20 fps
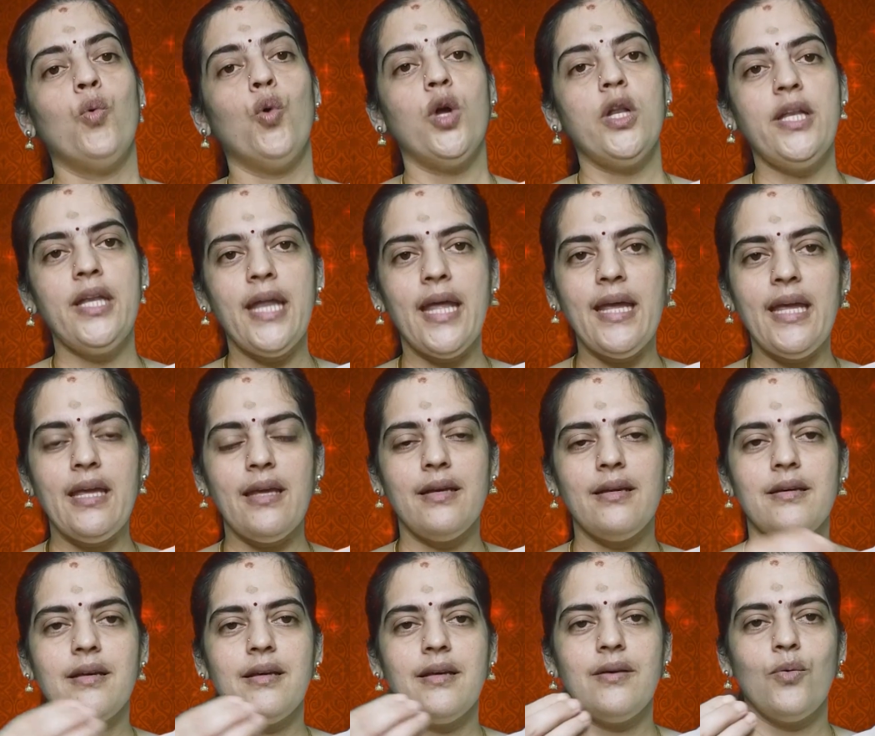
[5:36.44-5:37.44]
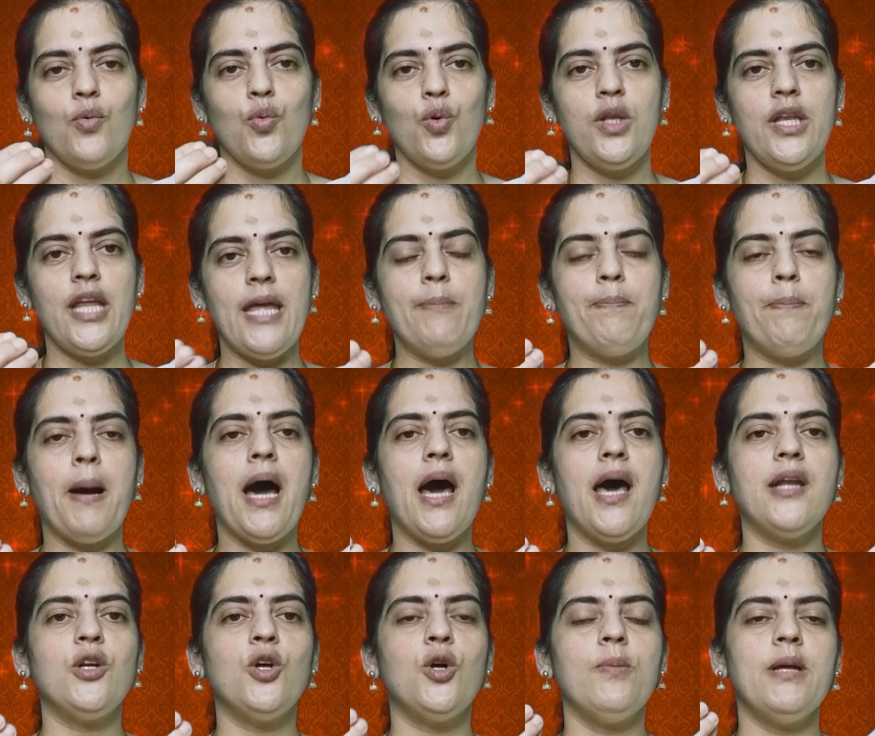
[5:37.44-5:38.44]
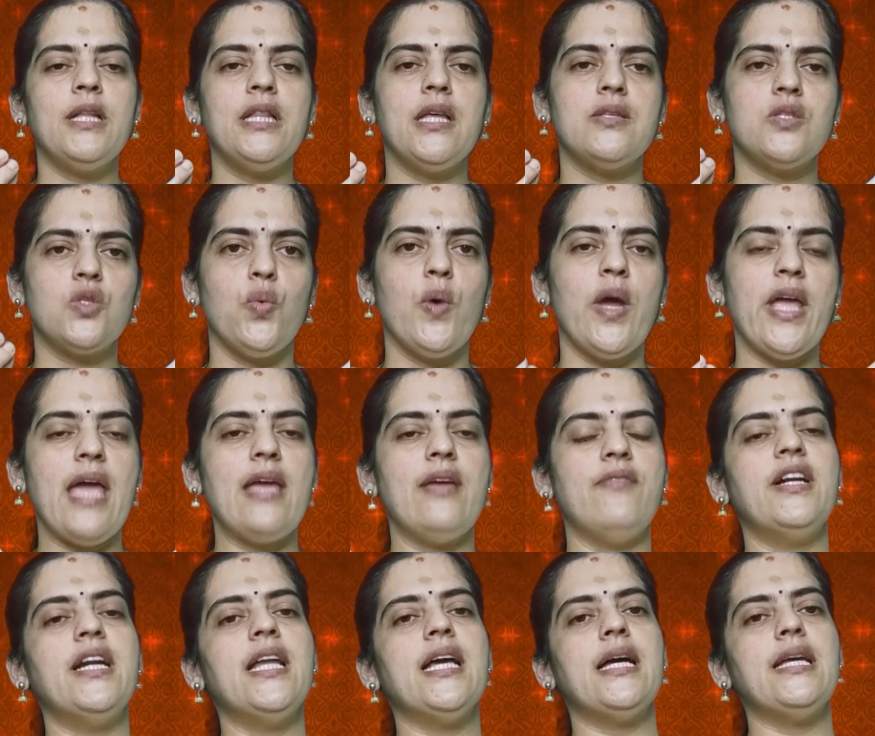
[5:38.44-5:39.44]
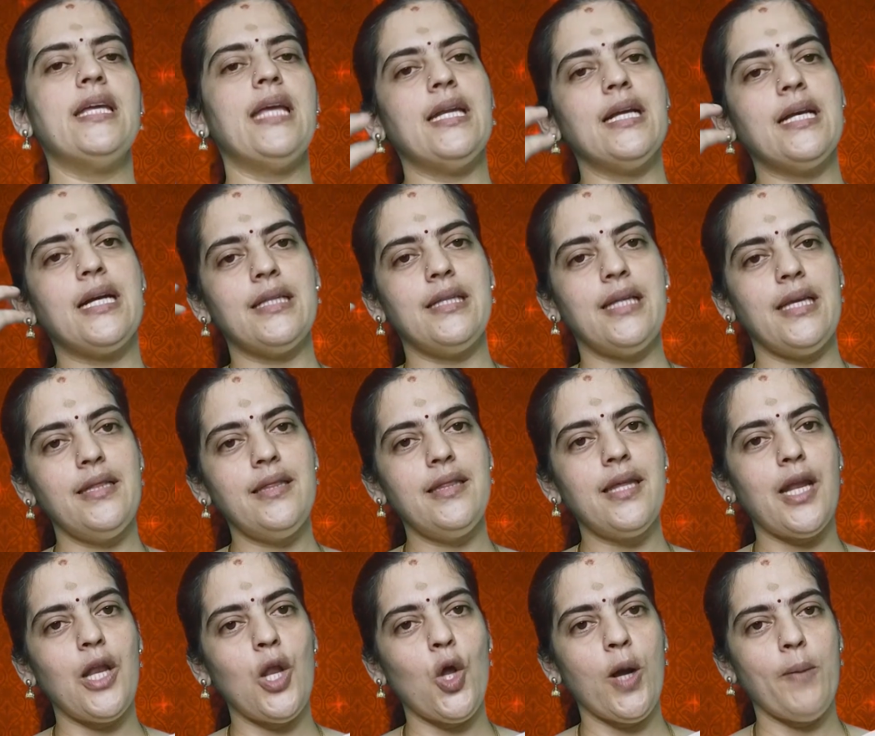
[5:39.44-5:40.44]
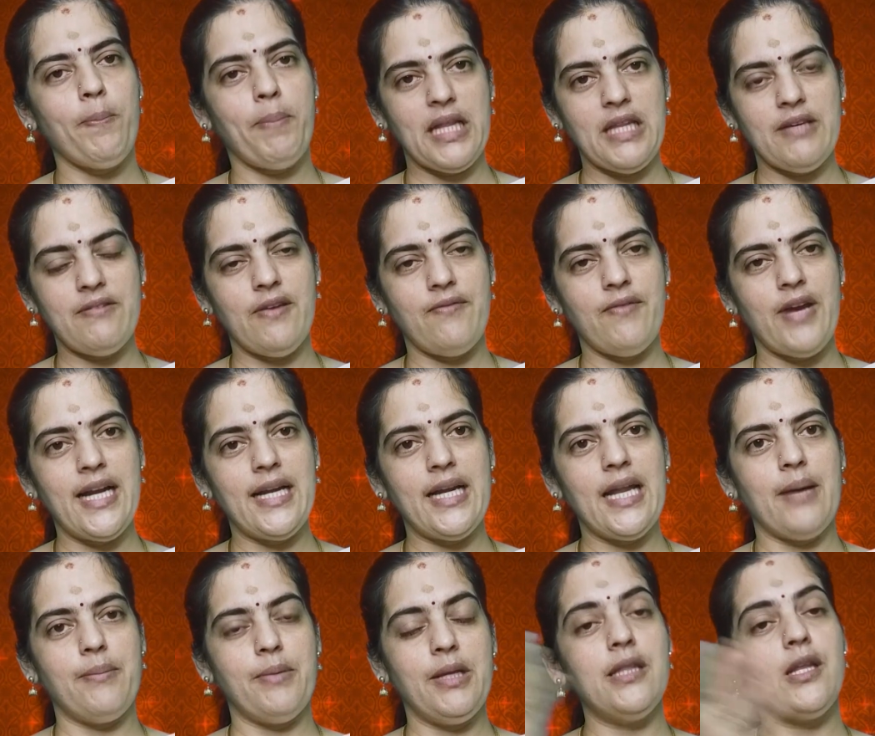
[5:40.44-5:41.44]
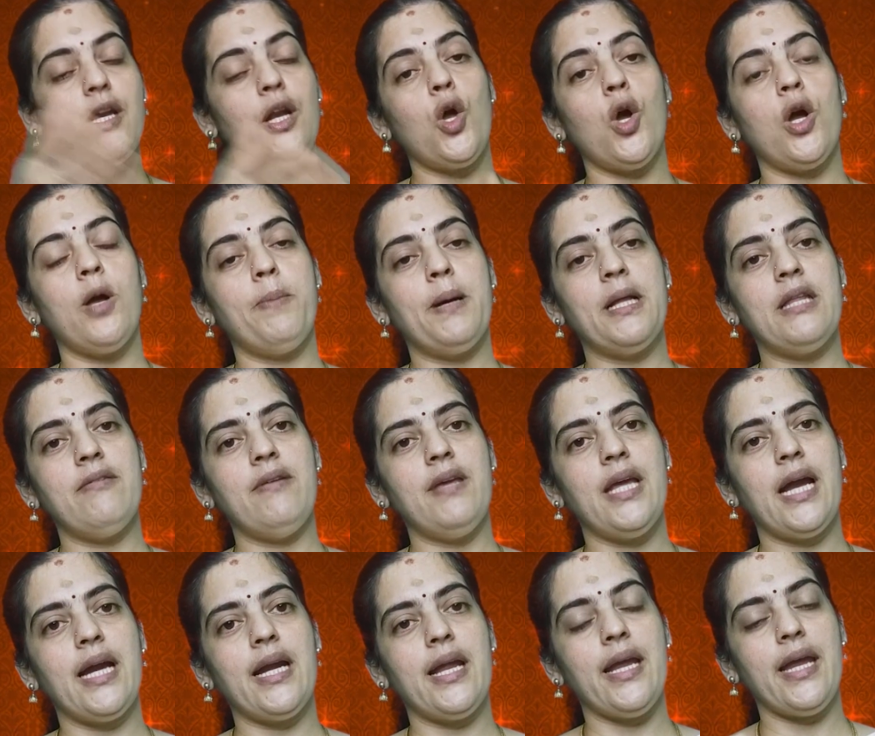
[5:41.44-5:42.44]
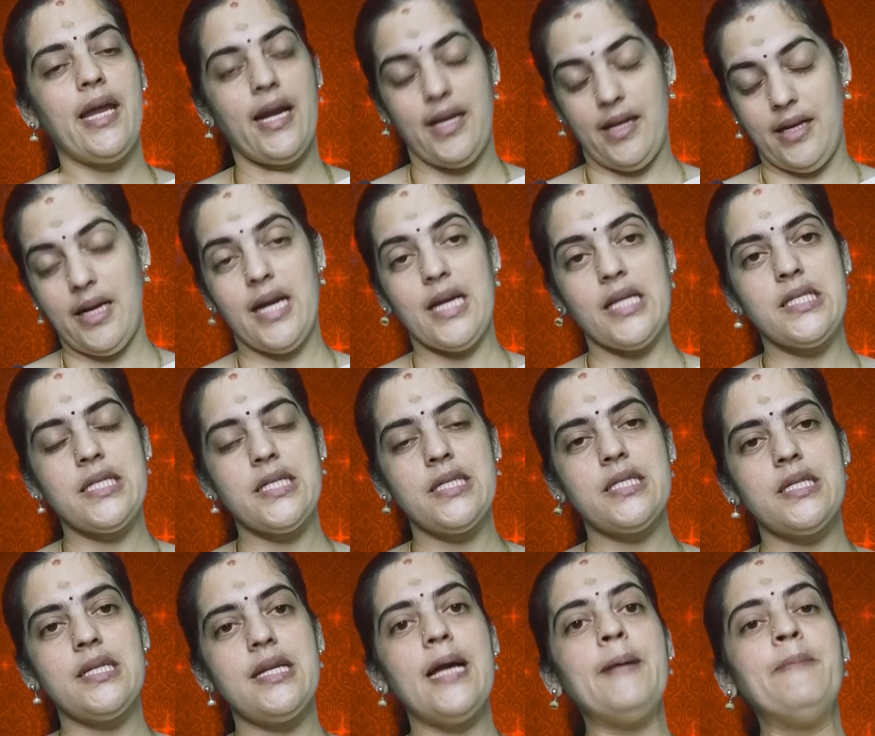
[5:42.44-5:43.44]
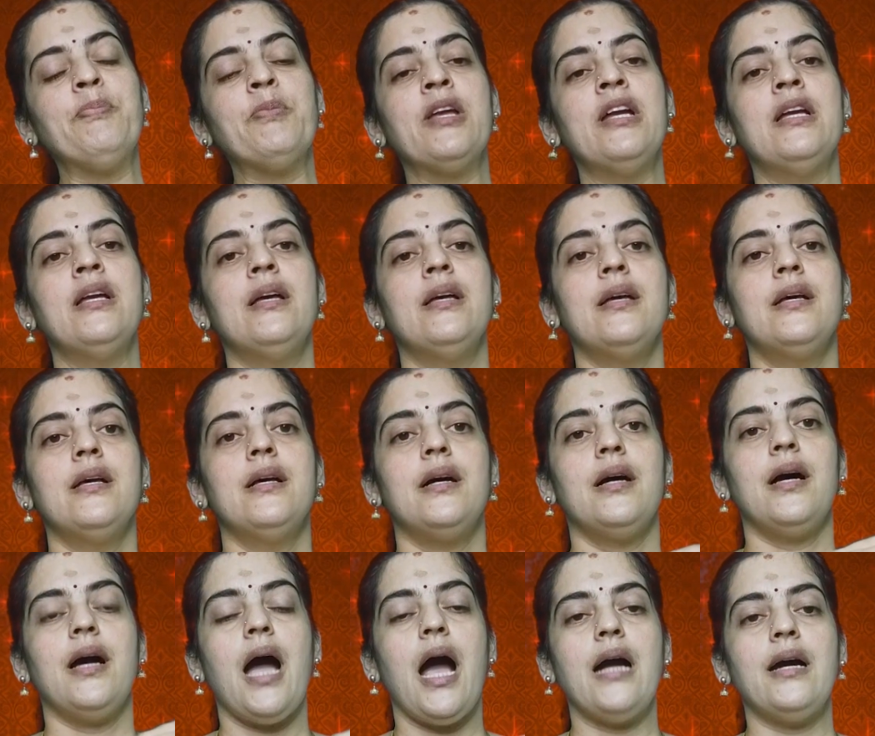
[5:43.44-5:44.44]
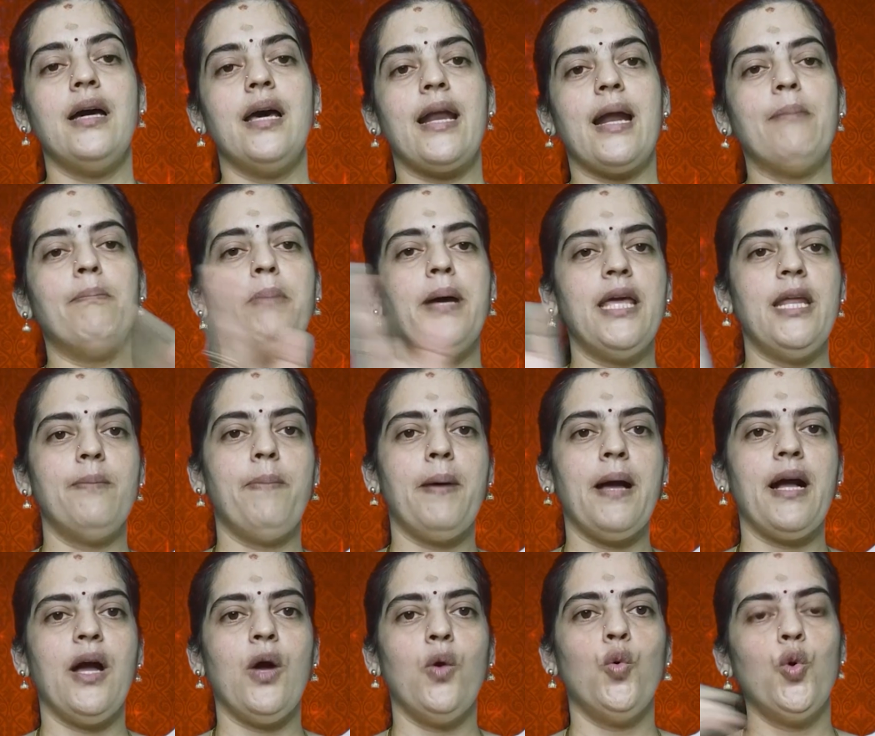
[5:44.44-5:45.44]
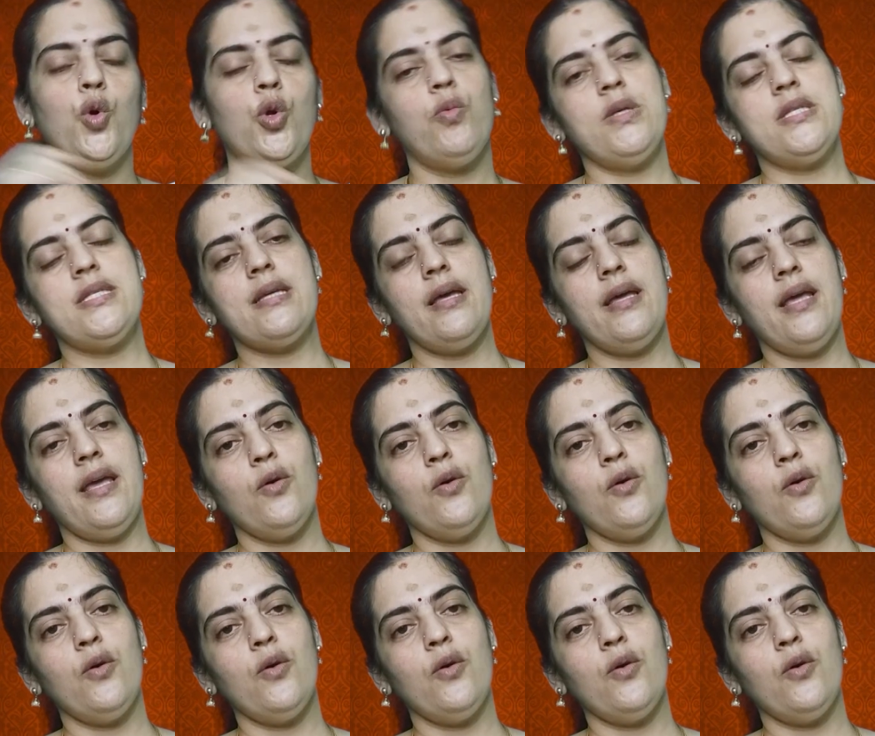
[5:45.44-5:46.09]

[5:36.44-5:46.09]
உன்னை உன்னை பார்க்கும் அந்த சுவையை விட எனக்கு அந்த இந்திரலோக பதவி வேண்டாம் இந்திரலோக பதவி கிடைச்சிருச்சுன்னா அங்க ரம்ப இருப்பாங்க ஊர்வசி